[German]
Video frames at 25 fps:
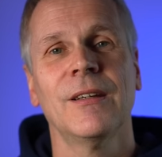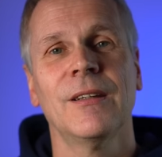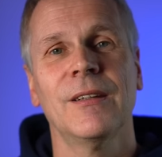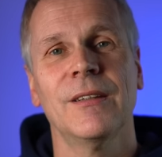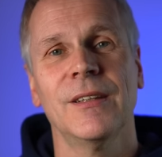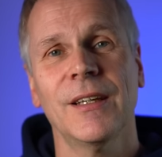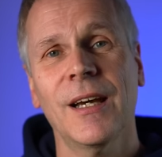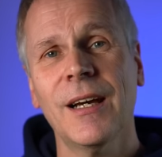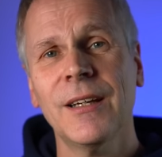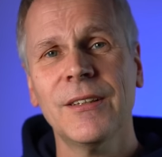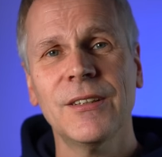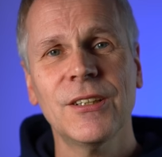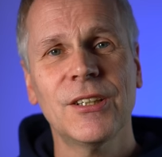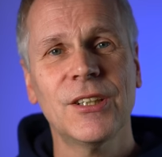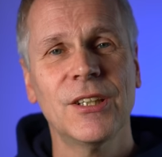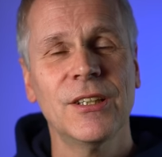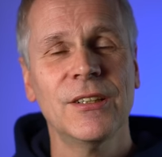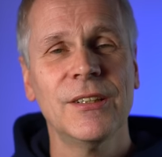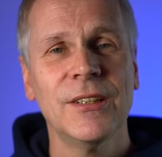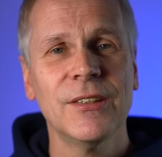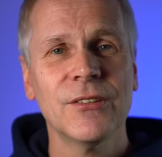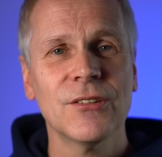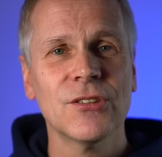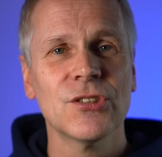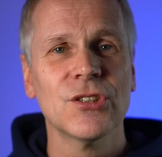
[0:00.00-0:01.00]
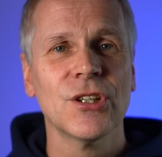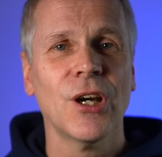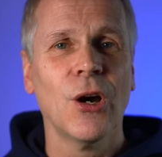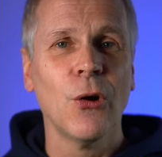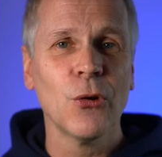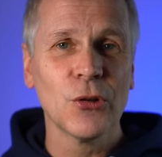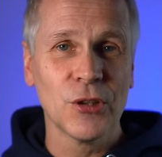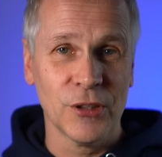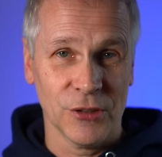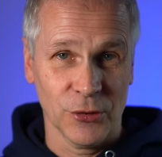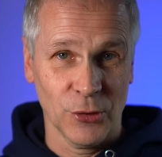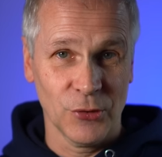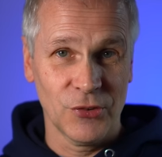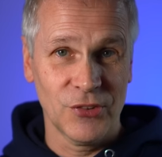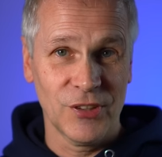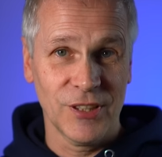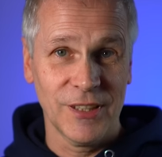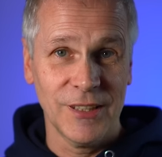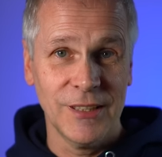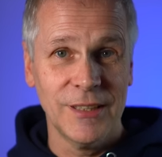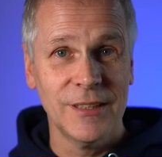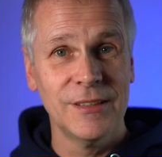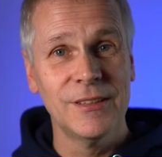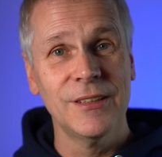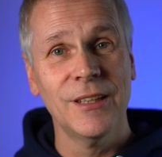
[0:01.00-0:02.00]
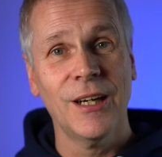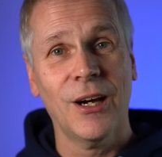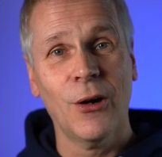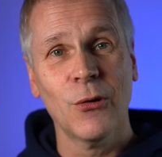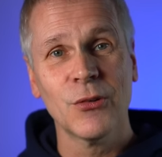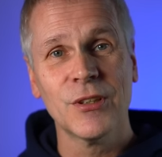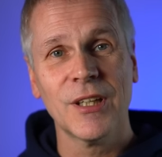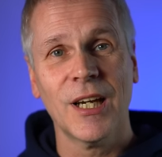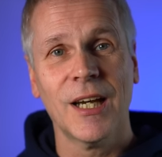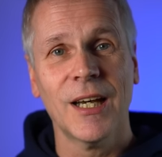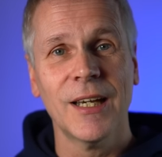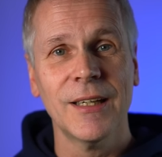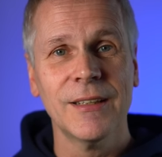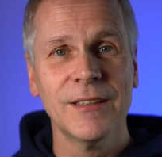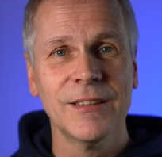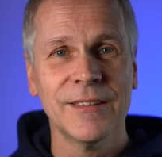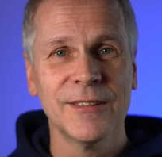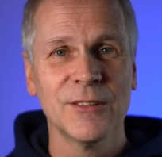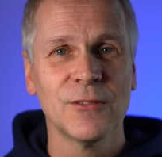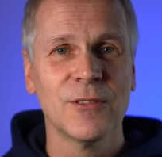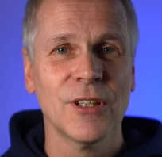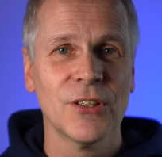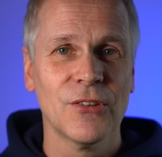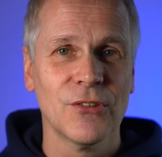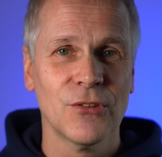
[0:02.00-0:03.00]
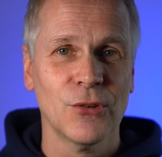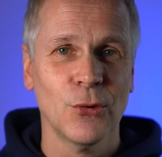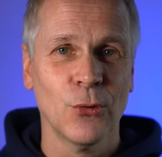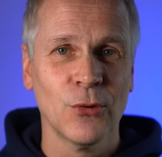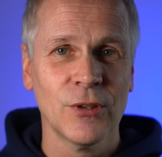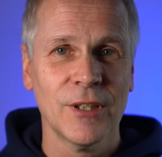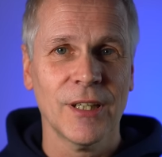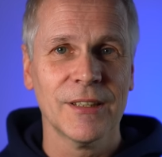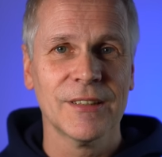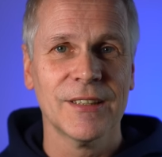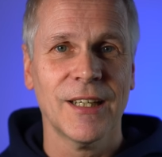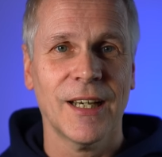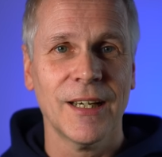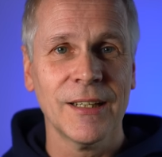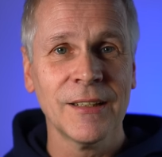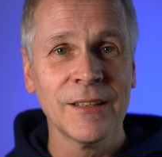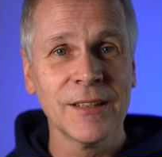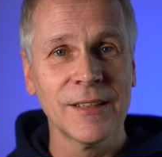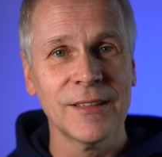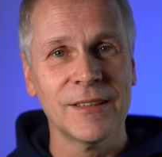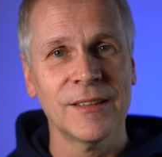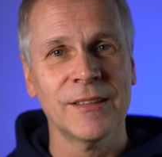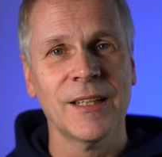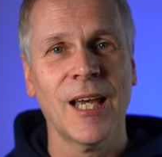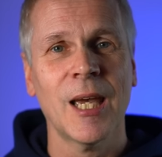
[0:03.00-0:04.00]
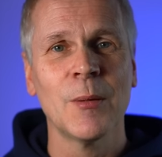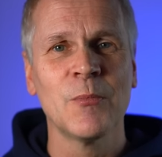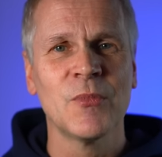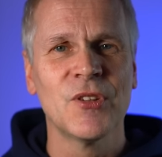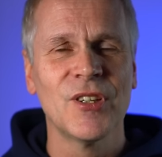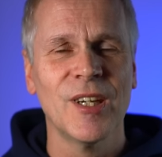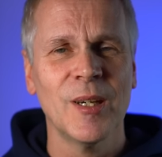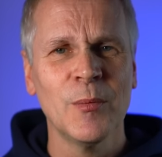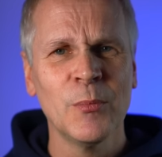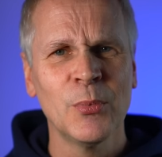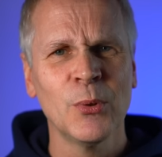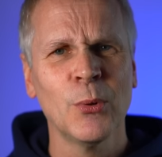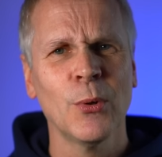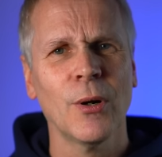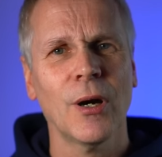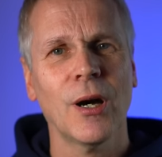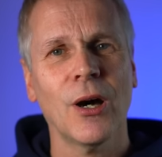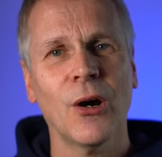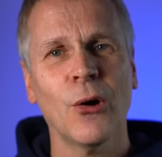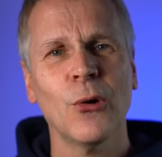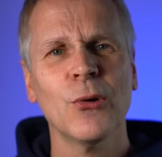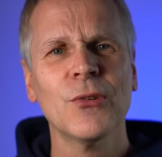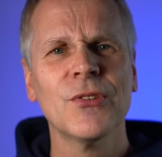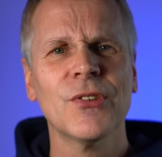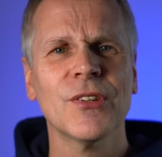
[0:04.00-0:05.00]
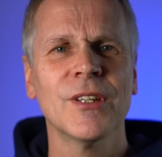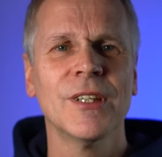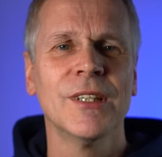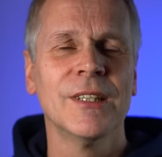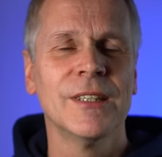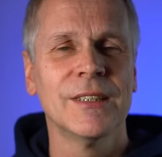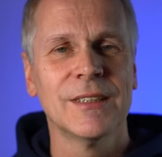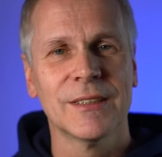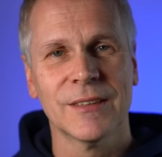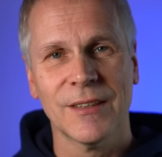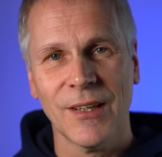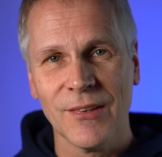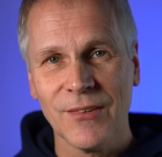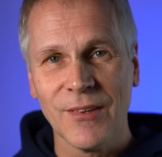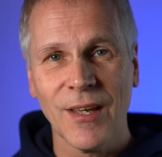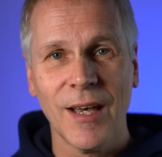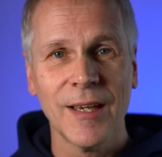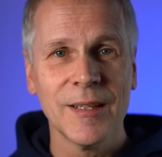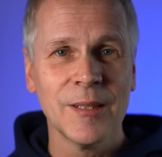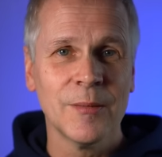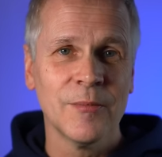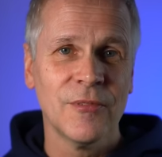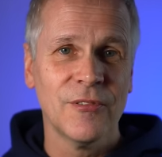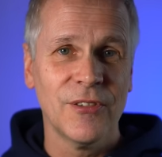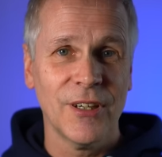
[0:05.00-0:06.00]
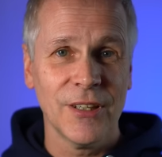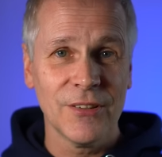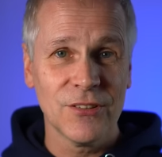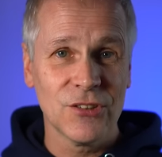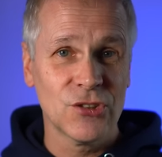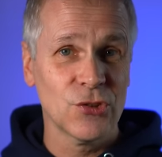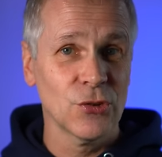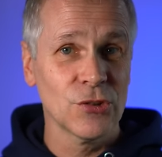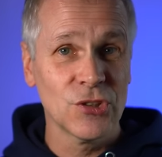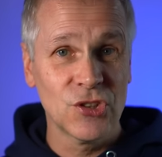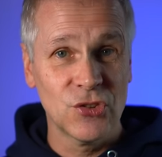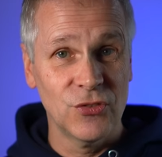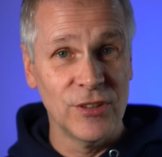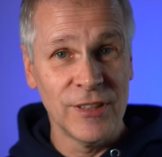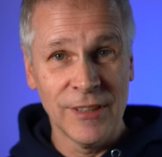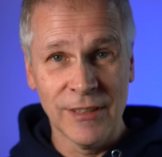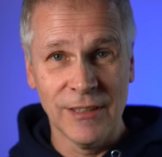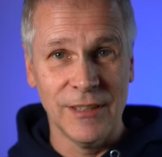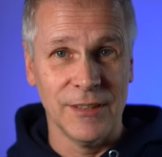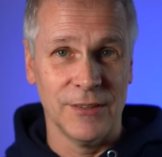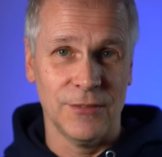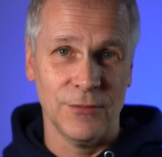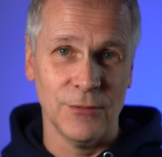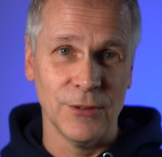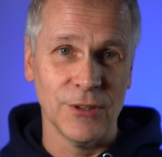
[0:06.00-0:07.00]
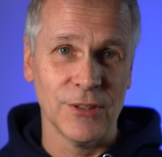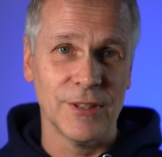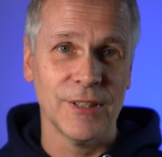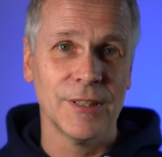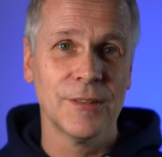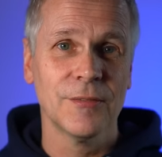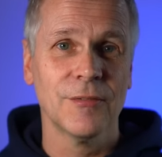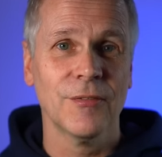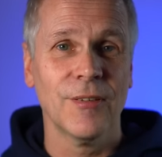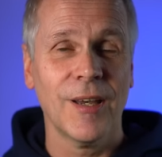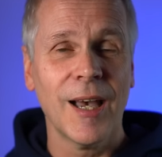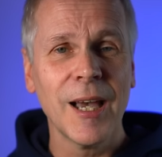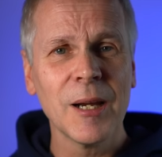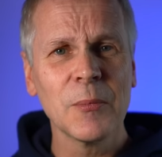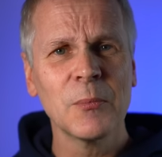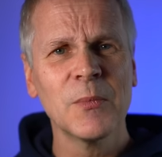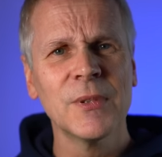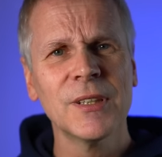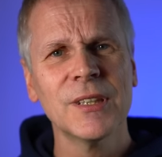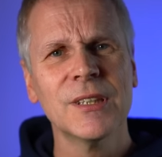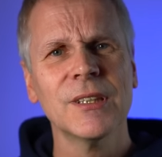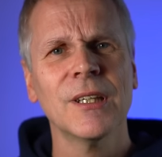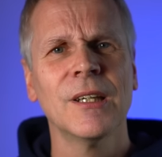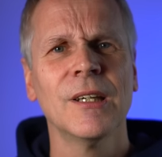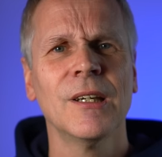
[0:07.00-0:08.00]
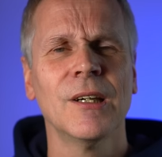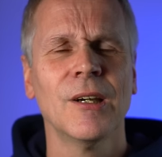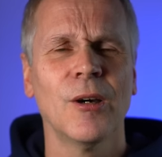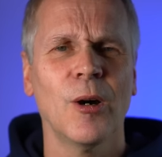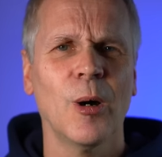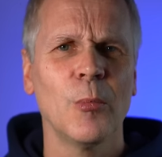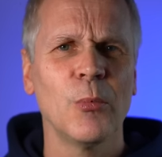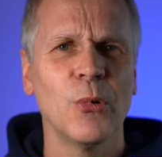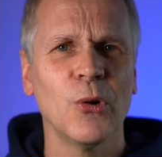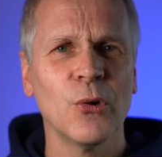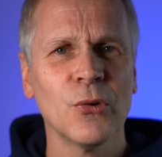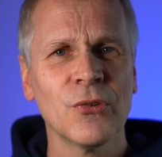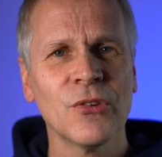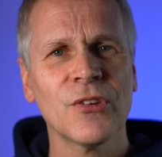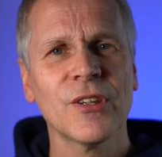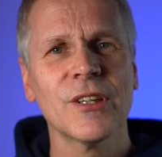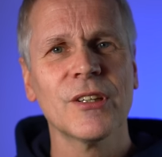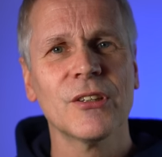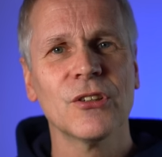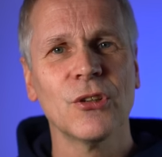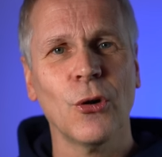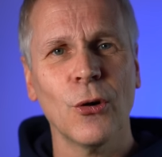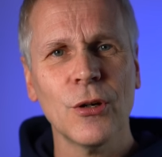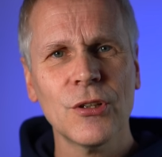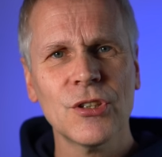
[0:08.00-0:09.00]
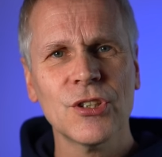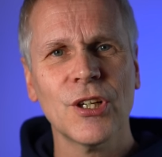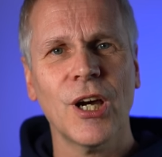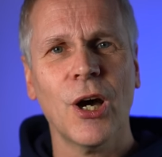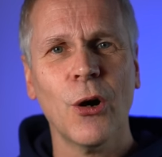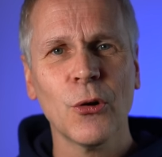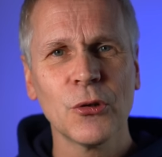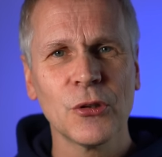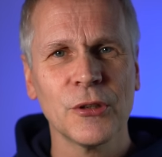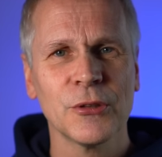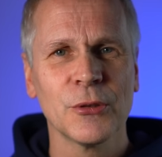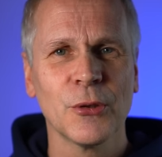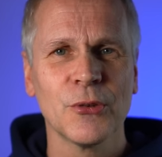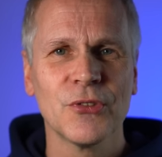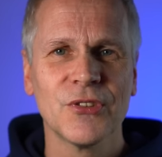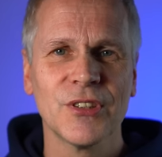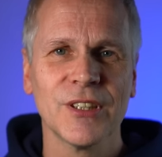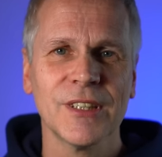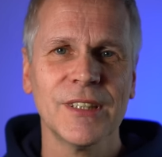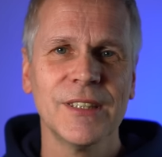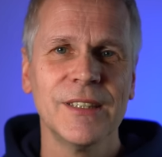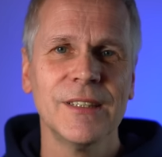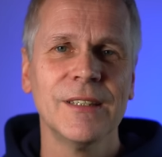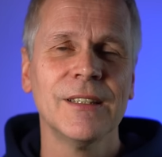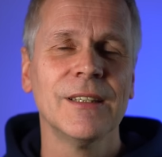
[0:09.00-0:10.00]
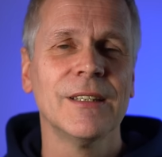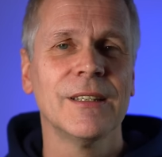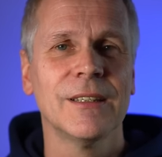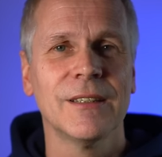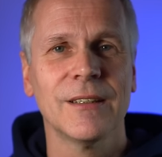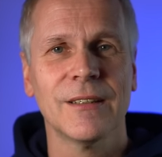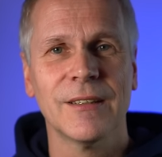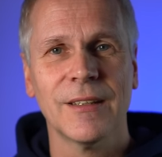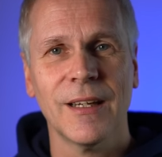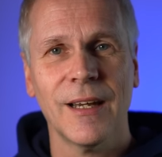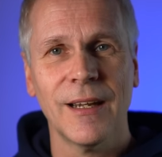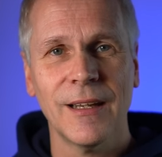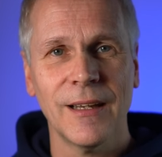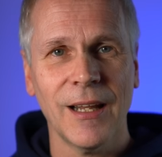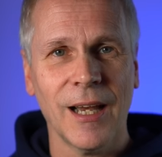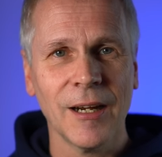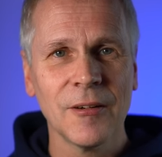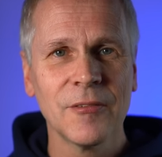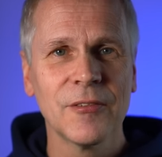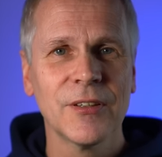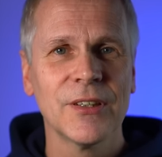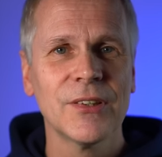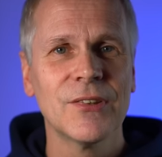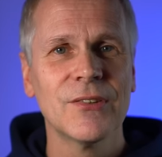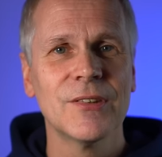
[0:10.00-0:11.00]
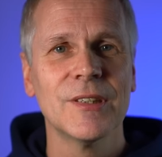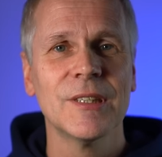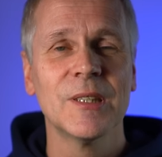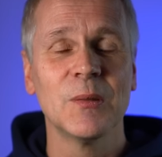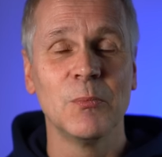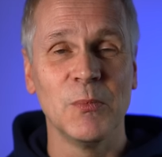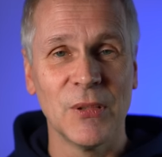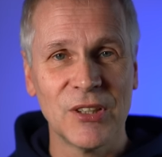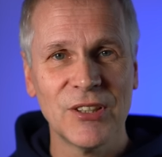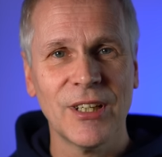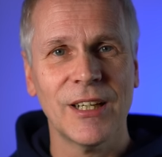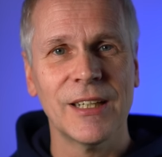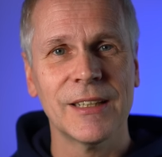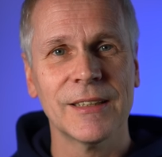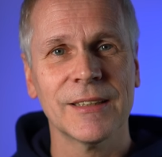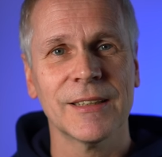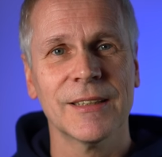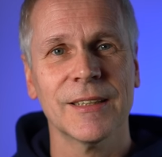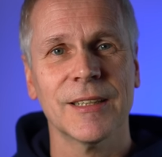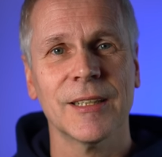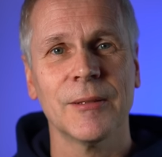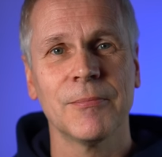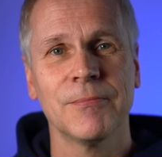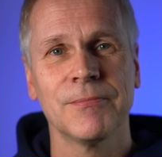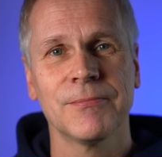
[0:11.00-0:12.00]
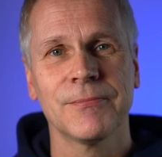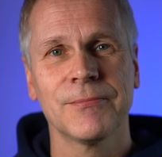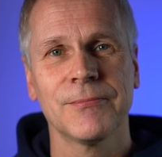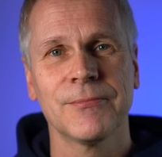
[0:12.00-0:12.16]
Ja, die chinesische Autoindustrie, die haut eine Innovation nach der anderen in einem Tempo raus, das einem fast schon schwindelig wird. Ich frage mich, ob unsere deutsche Autoindustrie da langfristig mithalten kann.